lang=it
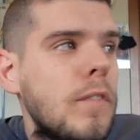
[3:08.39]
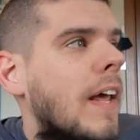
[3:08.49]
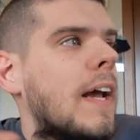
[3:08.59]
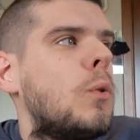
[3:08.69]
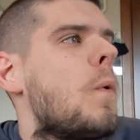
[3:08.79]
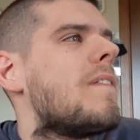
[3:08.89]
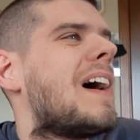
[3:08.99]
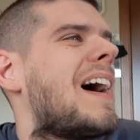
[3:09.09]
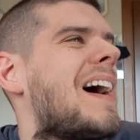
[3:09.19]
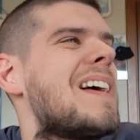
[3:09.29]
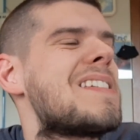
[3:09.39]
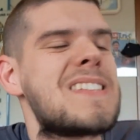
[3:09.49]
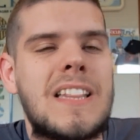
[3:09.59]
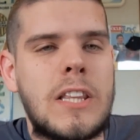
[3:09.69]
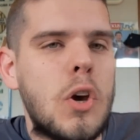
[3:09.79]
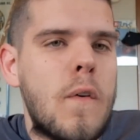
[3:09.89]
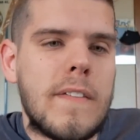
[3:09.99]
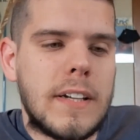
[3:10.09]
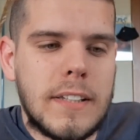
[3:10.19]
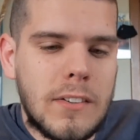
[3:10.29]
non è che dura 7
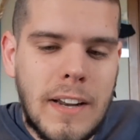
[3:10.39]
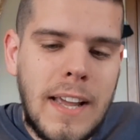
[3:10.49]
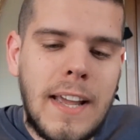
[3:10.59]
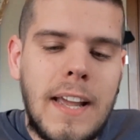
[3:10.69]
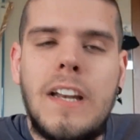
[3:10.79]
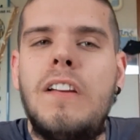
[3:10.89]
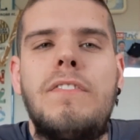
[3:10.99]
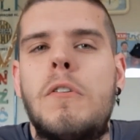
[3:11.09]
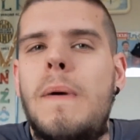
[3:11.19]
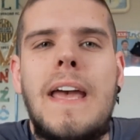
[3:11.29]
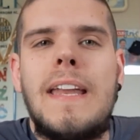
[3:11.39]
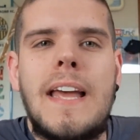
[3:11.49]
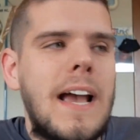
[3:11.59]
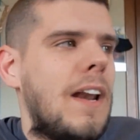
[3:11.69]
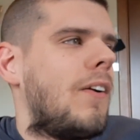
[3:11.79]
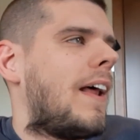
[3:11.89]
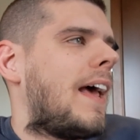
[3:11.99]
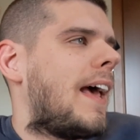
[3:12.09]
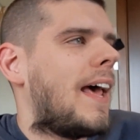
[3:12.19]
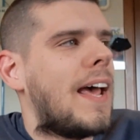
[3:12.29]
ore, non è Nymphomaniac, non
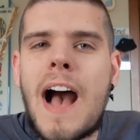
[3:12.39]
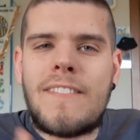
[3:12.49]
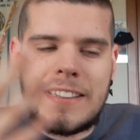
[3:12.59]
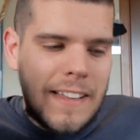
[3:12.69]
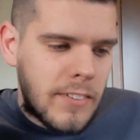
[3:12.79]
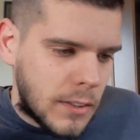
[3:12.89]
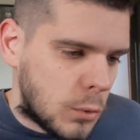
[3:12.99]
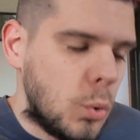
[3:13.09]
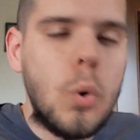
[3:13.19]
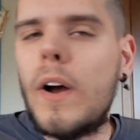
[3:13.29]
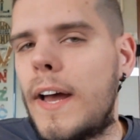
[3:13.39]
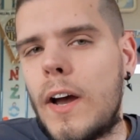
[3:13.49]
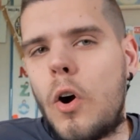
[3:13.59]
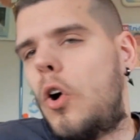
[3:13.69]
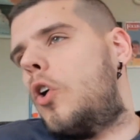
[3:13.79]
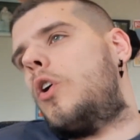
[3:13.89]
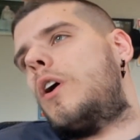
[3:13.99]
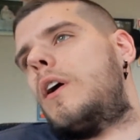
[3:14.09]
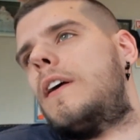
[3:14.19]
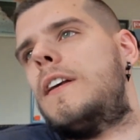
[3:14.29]
è Avatar 2 o
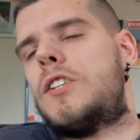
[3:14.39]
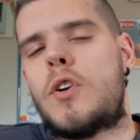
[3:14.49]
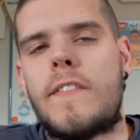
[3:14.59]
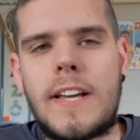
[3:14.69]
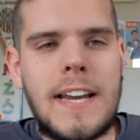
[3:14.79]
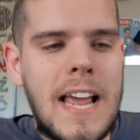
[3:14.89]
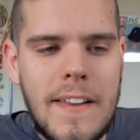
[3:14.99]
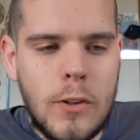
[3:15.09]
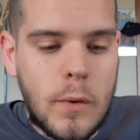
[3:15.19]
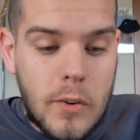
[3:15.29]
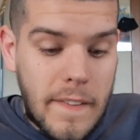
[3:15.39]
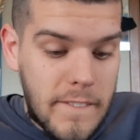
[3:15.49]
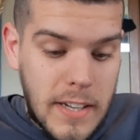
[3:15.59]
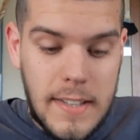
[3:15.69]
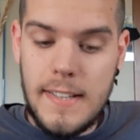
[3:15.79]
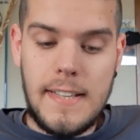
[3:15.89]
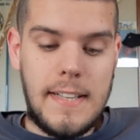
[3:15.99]
Il Signore degli Anelli, Ritorno da Re